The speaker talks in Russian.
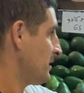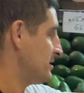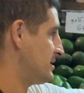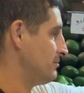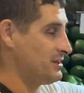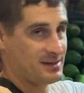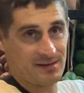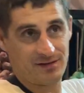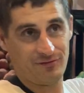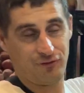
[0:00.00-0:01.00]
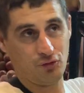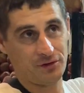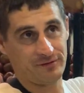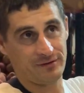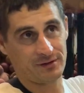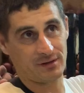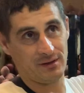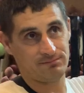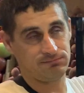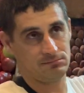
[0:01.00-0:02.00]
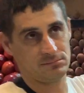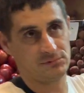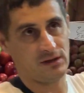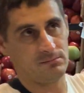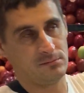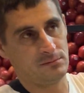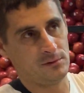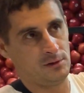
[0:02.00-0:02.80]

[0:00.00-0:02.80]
17 фунтов это там